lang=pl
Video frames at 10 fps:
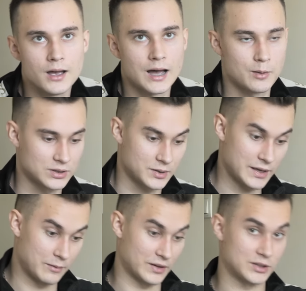albo sobie,
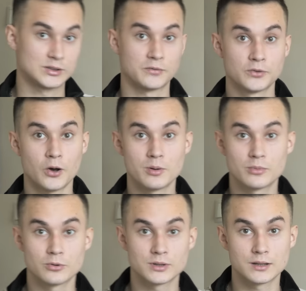nie wiem, wiecie,
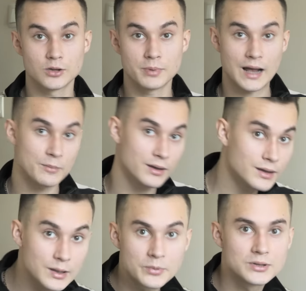cofnąłem, kurde, do bramy
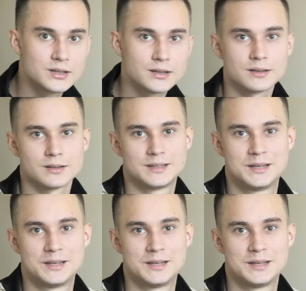i później